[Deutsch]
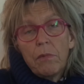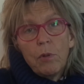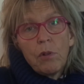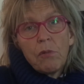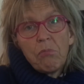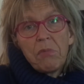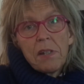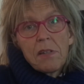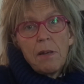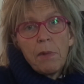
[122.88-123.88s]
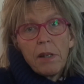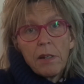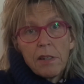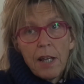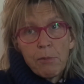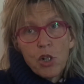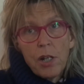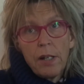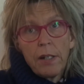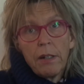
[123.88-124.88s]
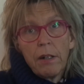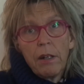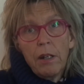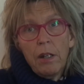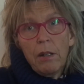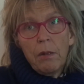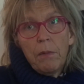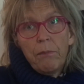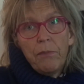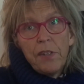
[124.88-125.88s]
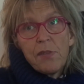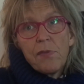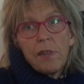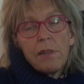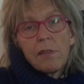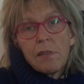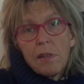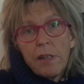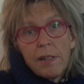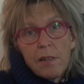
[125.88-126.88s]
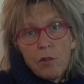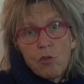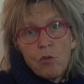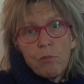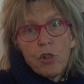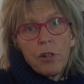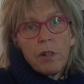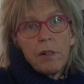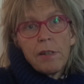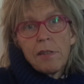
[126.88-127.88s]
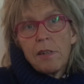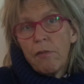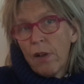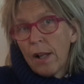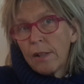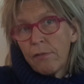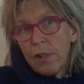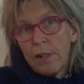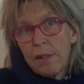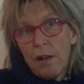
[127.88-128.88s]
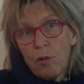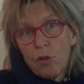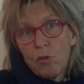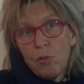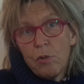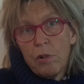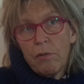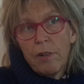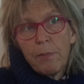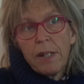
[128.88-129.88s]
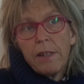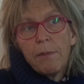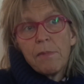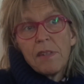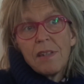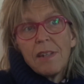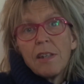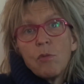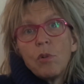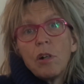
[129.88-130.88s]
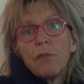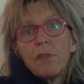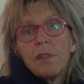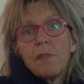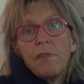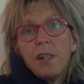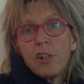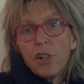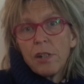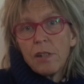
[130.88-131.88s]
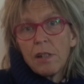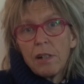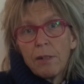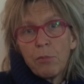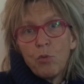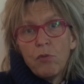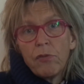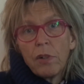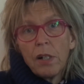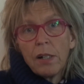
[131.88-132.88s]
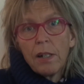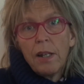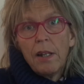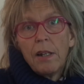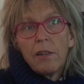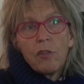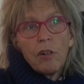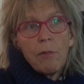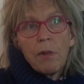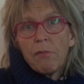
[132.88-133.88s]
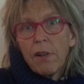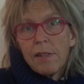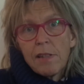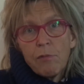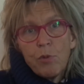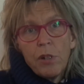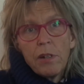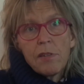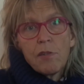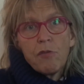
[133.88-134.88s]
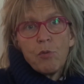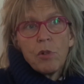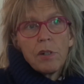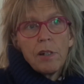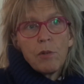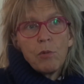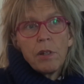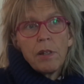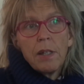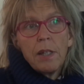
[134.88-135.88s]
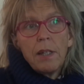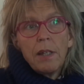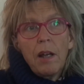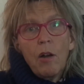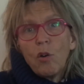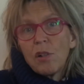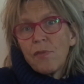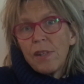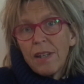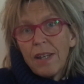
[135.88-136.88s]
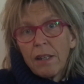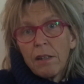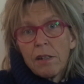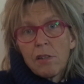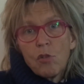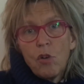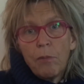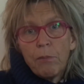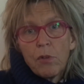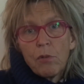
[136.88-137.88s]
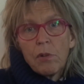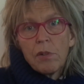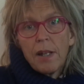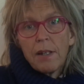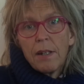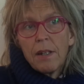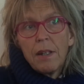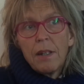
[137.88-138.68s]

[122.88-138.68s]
Und das kann man ja nicht abstreiten. Deswegen ist es ja jetzt auch so umstritten, dass sie die Fahne wieder rausholen, weil man eben sich nicht nur auf diese Widerständigkeit berufen kann, sondern man weiß ja, wohin das geführt hat oder auch aus welcher Ecke das kommt und dann